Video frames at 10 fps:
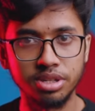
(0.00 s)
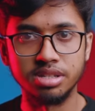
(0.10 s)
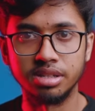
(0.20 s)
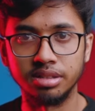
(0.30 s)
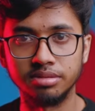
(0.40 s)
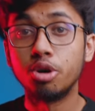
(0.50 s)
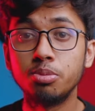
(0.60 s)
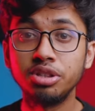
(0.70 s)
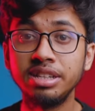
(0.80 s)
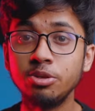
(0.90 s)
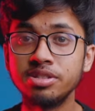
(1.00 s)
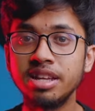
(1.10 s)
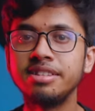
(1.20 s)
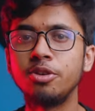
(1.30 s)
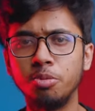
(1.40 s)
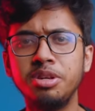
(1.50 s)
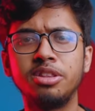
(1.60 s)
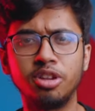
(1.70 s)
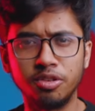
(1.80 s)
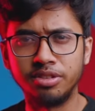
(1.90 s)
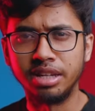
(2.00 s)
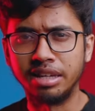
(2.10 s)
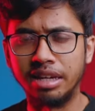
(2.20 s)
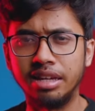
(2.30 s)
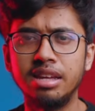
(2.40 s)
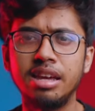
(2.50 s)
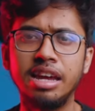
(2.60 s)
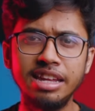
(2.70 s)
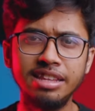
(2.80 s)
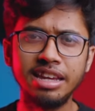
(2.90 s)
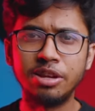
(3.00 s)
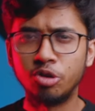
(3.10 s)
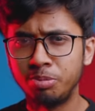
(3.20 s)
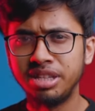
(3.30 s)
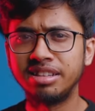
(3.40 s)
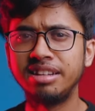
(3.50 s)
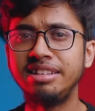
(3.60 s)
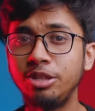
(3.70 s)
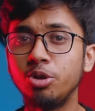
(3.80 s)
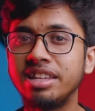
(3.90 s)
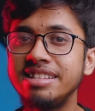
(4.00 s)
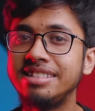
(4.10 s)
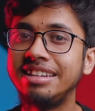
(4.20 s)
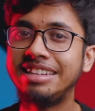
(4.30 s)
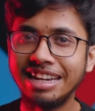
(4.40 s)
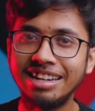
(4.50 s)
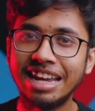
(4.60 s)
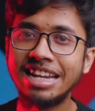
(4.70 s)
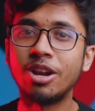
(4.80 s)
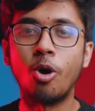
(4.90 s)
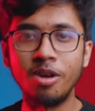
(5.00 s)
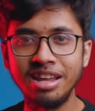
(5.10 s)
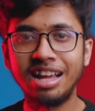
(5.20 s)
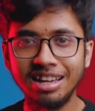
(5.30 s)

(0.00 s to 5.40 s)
হয়েছে পরবর্তী নিউজ থাকছে রবিয়ের তরফ থেকে এদিকে রবি তাদের দ্বিতীয় কিস্তির ডেডলাইনের অনেক